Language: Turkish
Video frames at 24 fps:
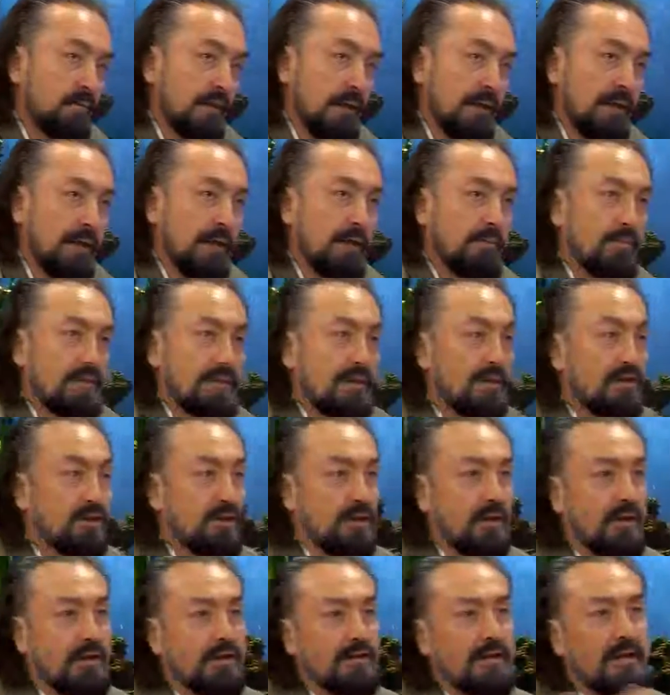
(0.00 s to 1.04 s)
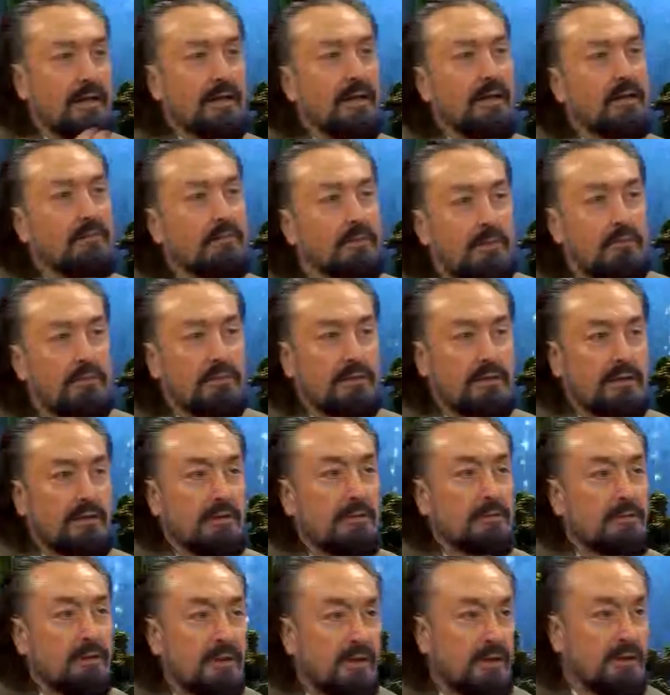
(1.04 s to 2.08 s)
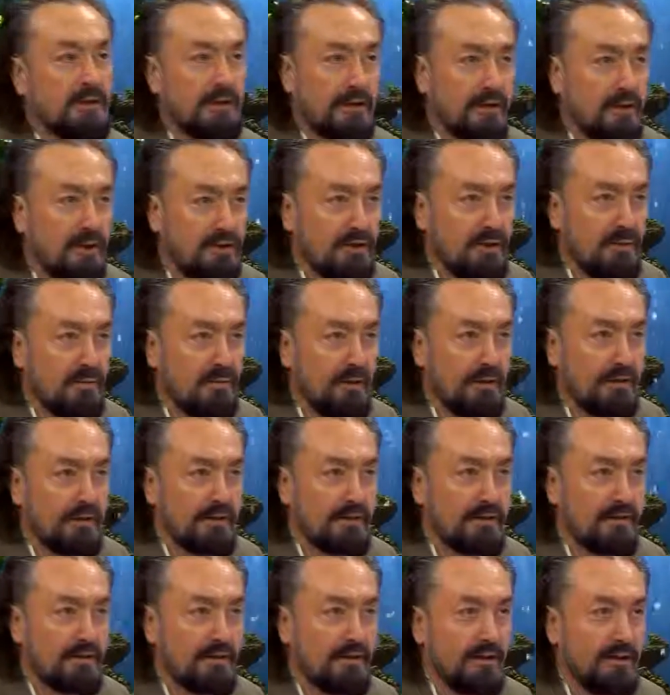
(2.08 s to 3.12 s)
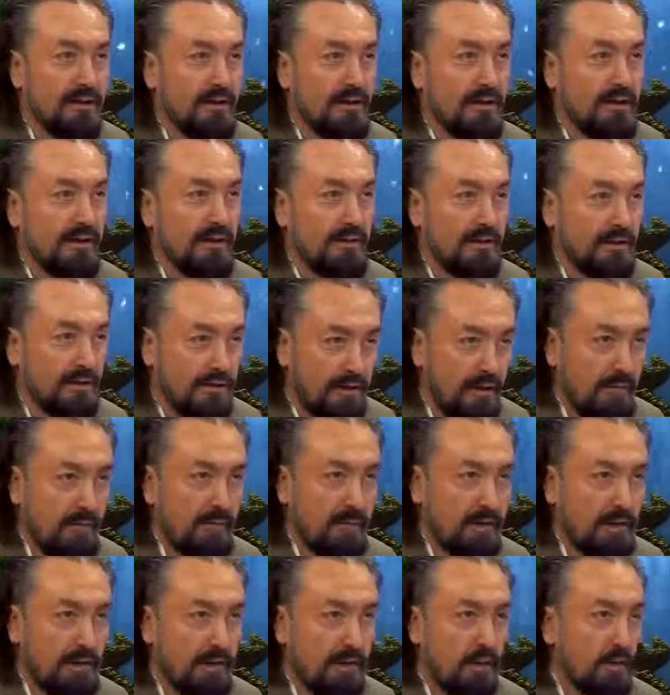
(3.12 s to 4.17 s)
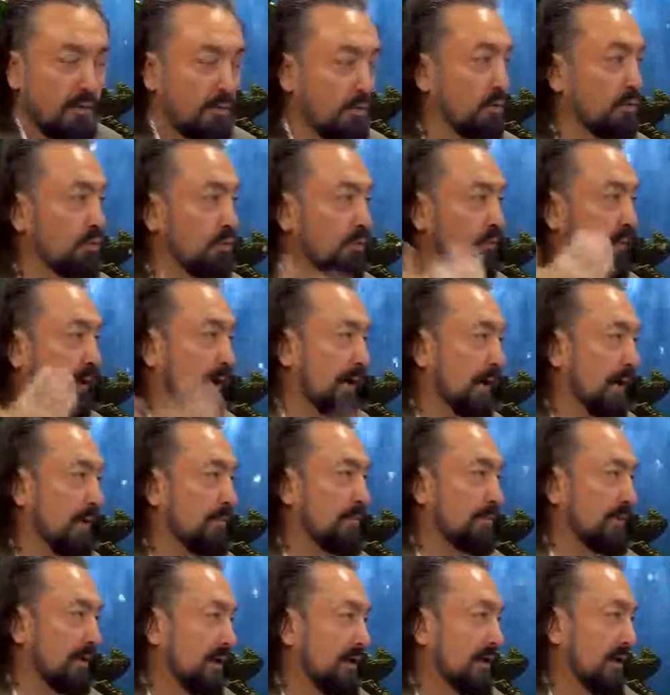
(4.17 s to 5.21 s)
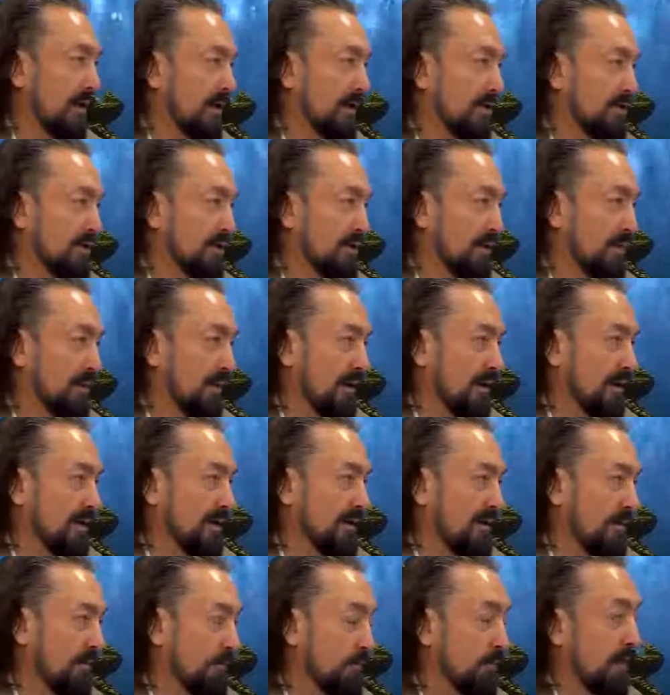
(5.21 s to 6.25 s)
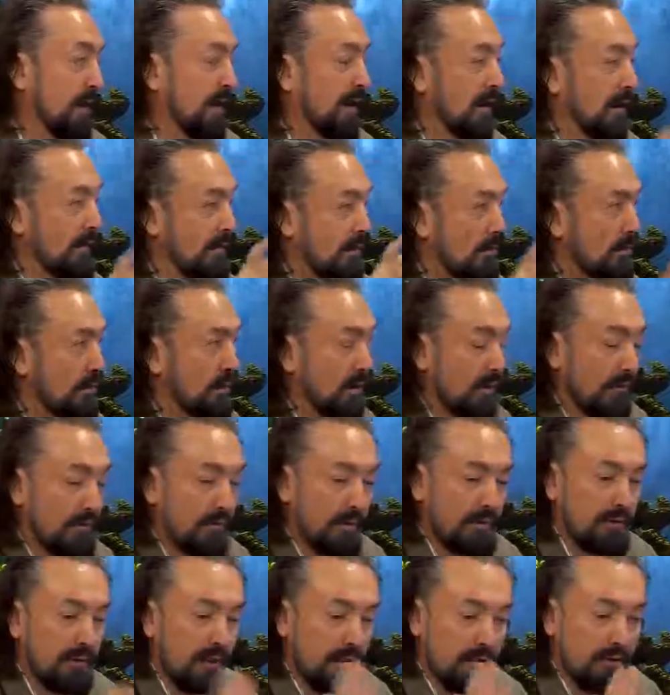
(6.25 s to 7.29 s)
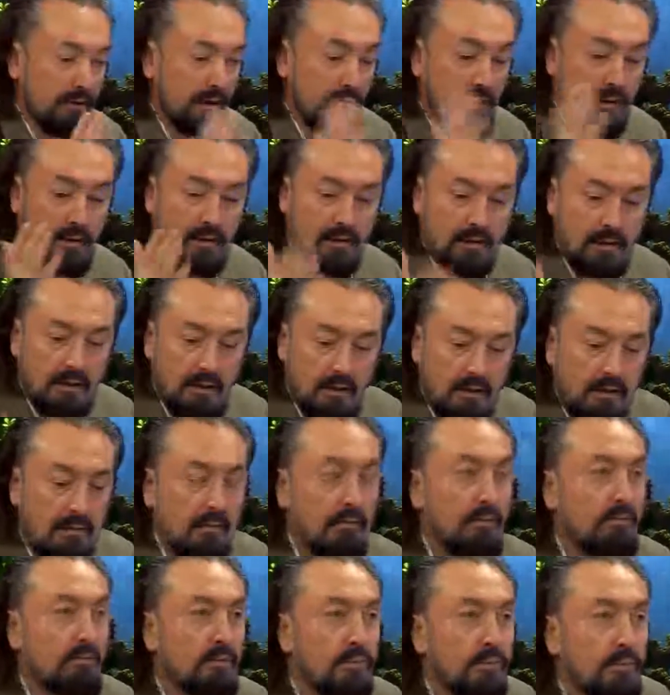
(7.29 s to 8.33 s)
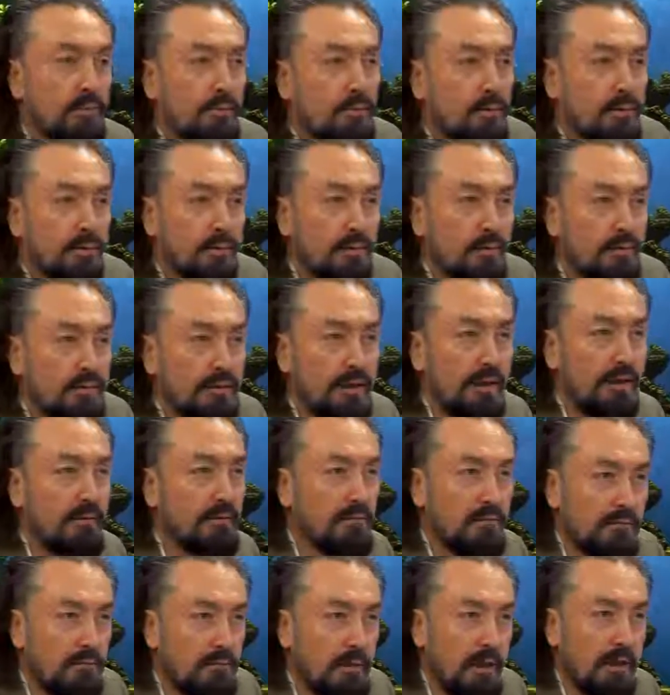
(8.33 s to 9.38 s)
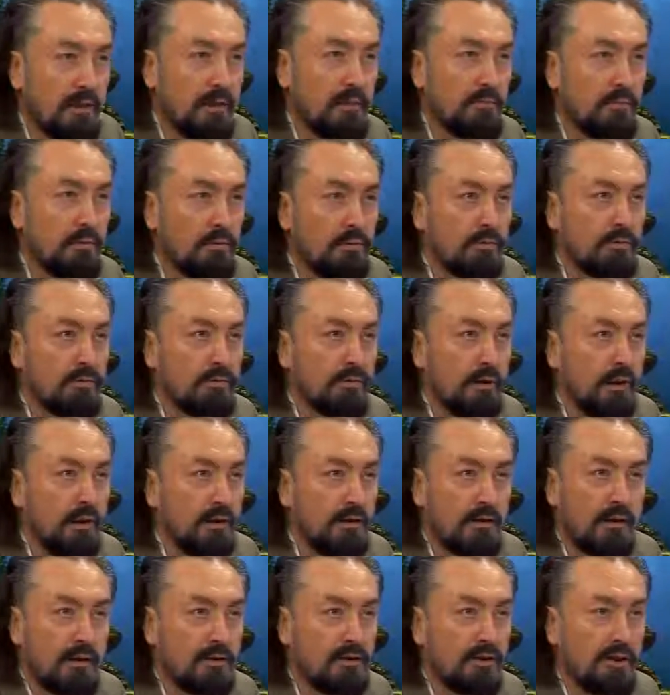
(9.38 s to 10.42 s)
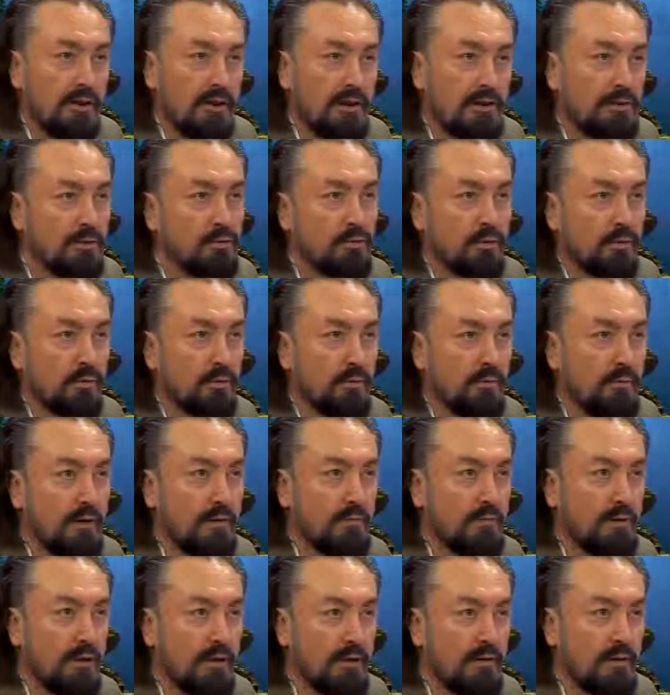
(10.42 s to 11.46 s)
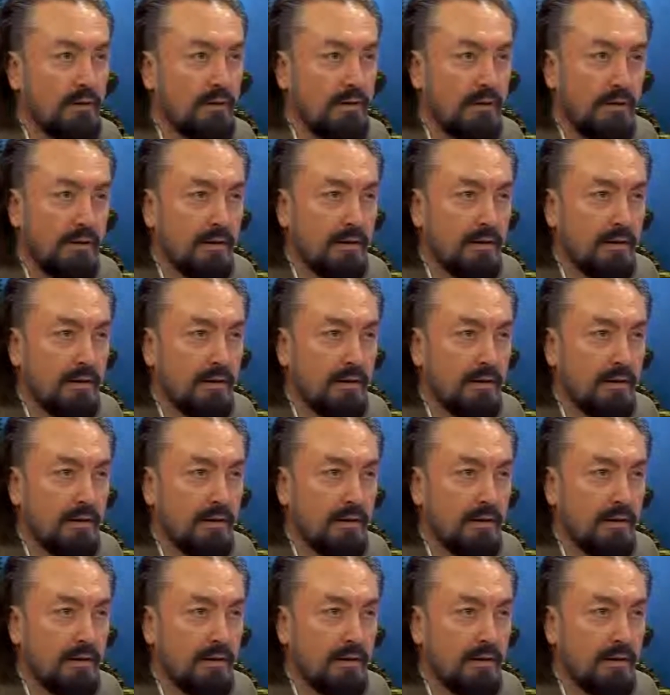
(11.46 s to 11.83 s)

Evet. Yani mesela kiraz helal mi diye biz gidip kirazı araştırmayız. Evet. Değil mi? Evet, evet hocam. Üzüm helal mi diye araştırmayız. Ama münafık der ki bunun hükmünü sen nerede buldun der. Evet. Kirazın hükmü var mı der.